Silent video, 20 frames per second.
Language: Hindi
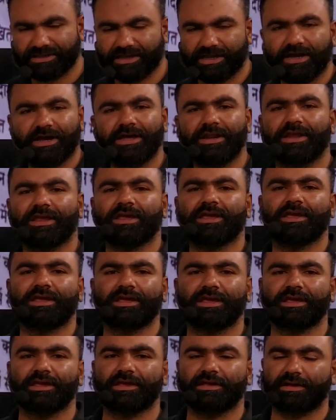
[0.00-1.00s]
है अरे
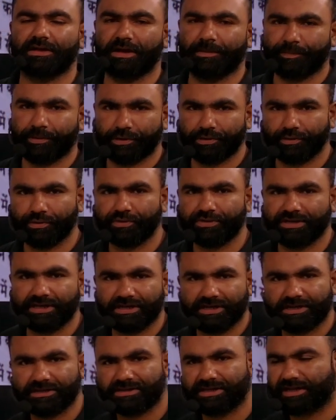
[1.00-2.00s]
हे का प्रयोग किया
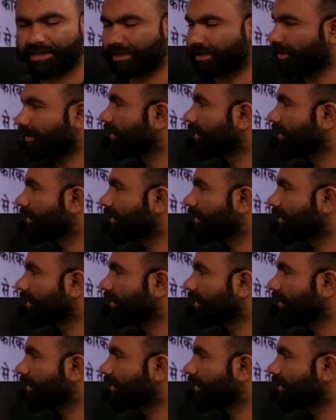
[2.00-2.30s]
जाता है